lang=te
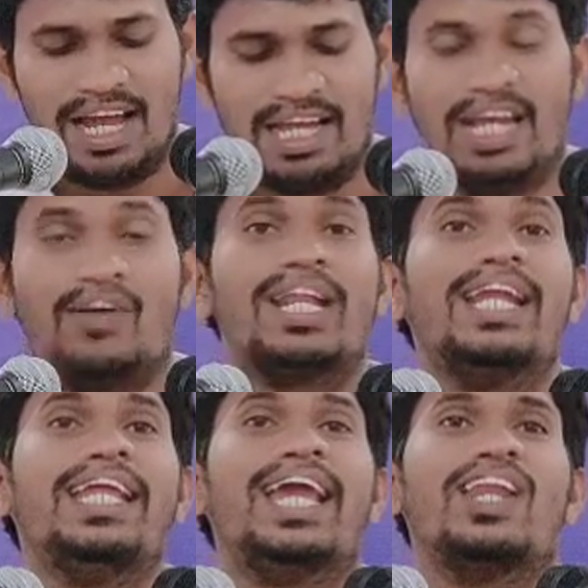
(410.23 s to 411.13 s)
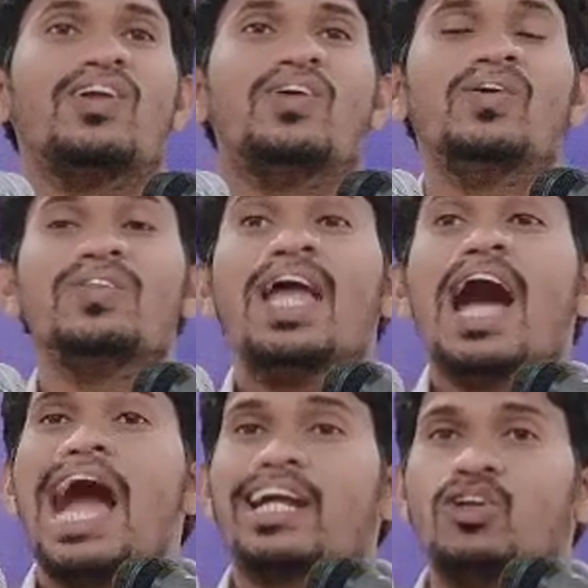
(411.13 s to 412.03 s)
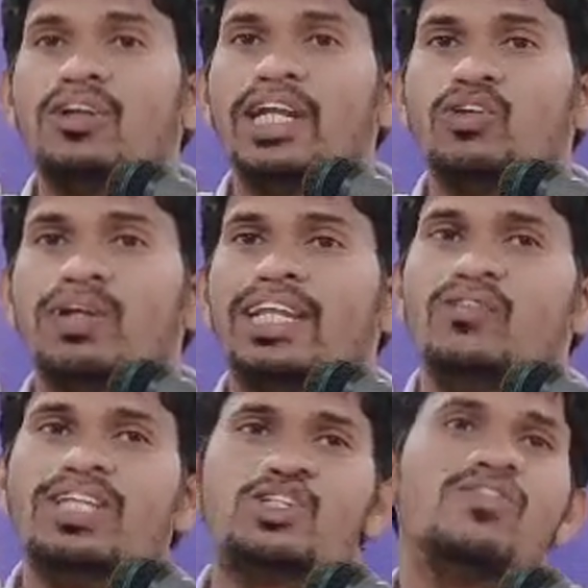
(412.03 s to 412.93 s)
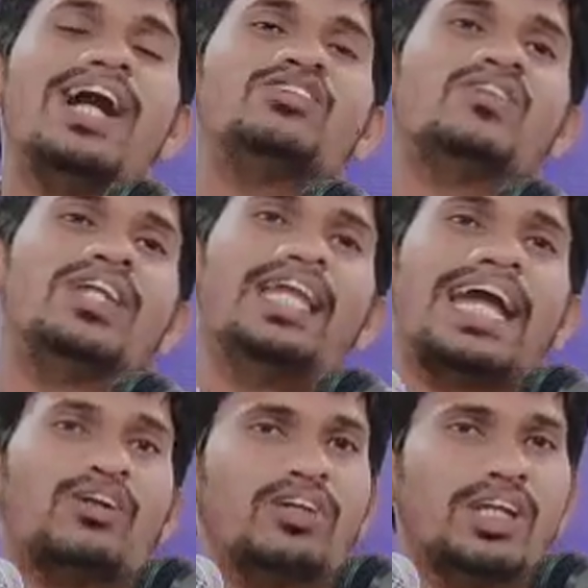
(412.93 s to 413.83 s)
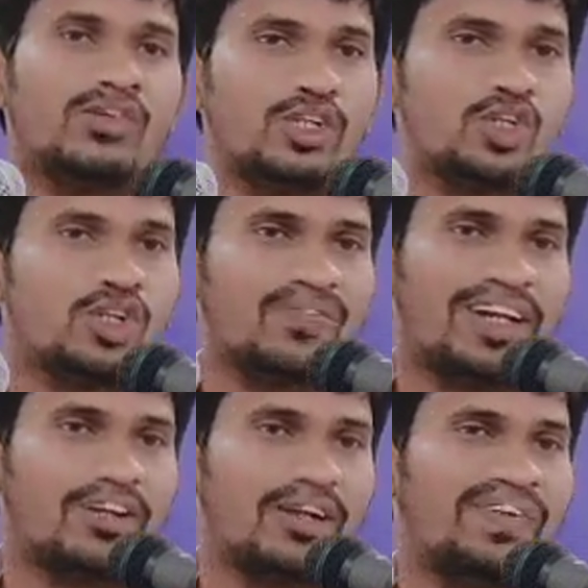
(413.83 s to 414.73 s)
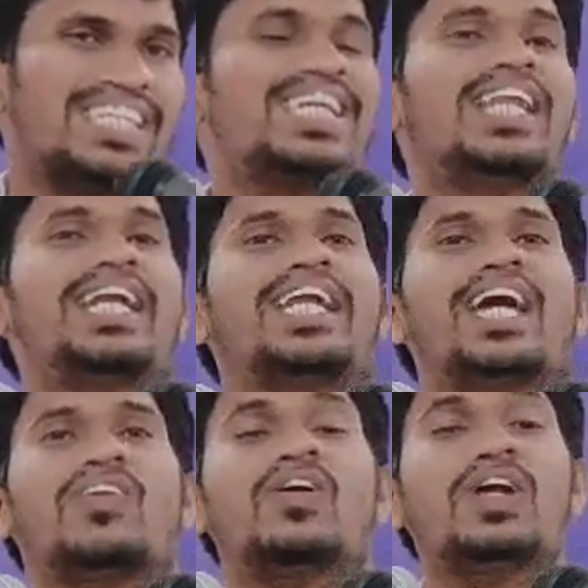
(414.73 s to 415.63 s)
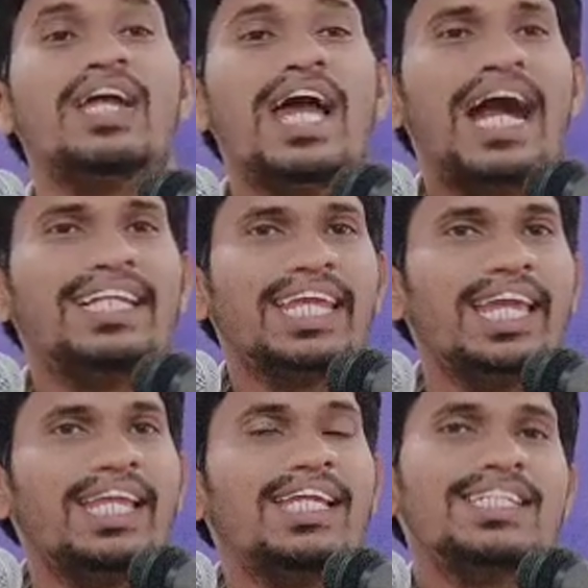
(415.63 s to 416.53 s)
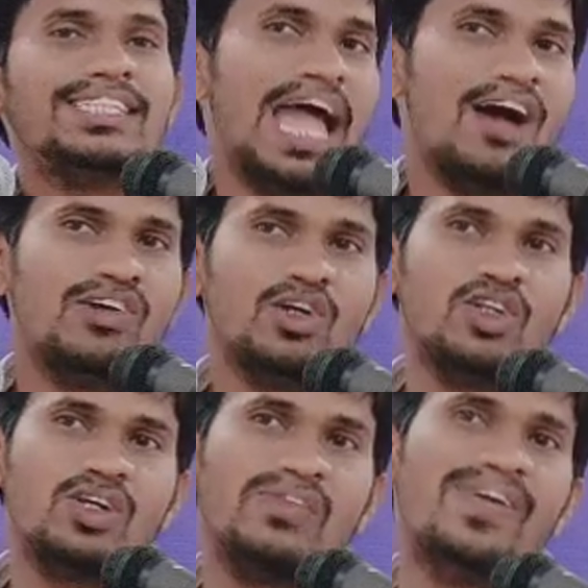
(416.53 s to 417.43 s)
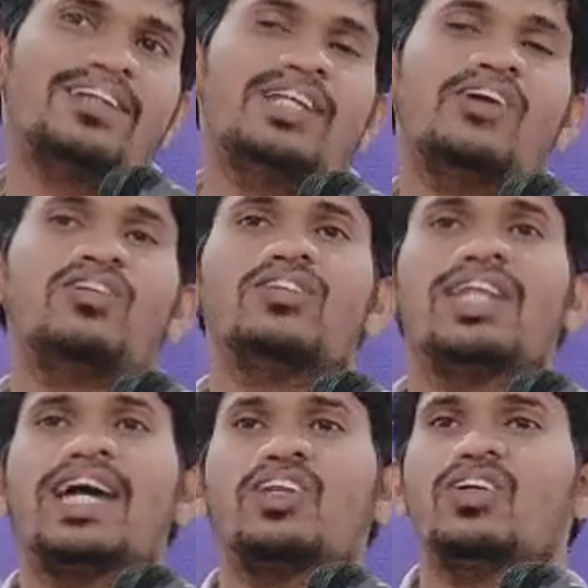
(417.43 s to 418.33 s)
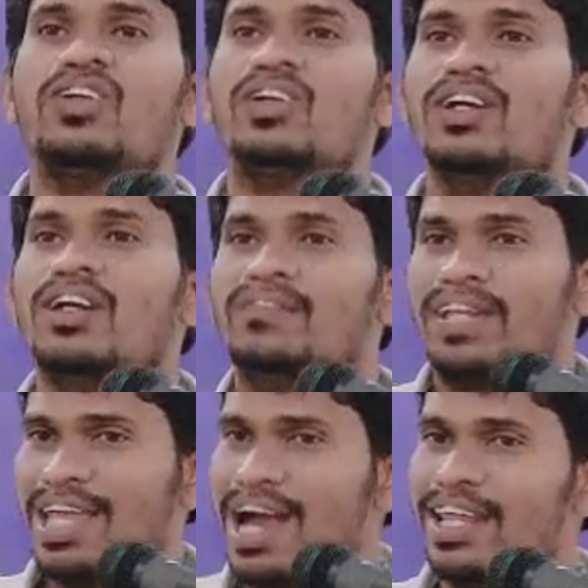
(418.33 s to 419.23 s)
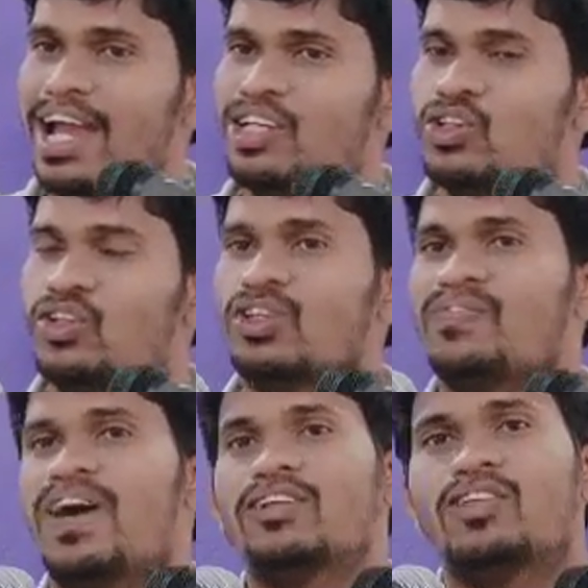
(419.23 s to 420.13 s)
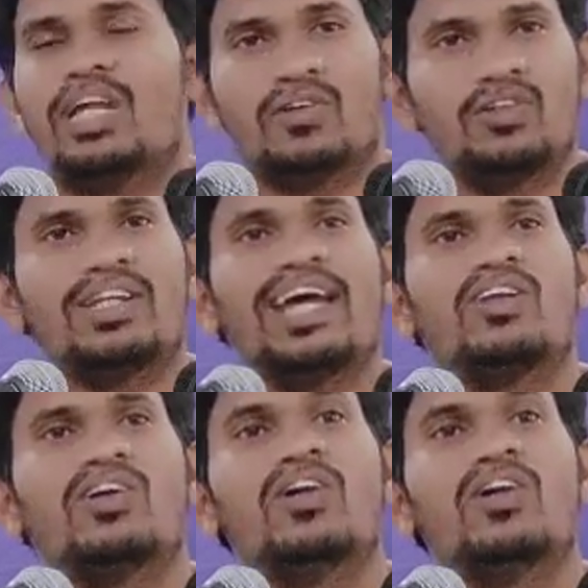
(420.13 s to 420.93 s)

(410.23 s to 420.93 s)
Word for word: ఎవరిని అడిగారు అక్కడ ఉన్నటువంటి విశ్వాసుల్ని అక్కడ ఉన్నటువంటి చుట్టుపక్కల ఉన్న ప్రజల్ని అడిగారు అంటే సేవకుడితో పాటు ఎవరుంటారు ప్రధాన యాజకుడితో పాటు ఎవరుంటారు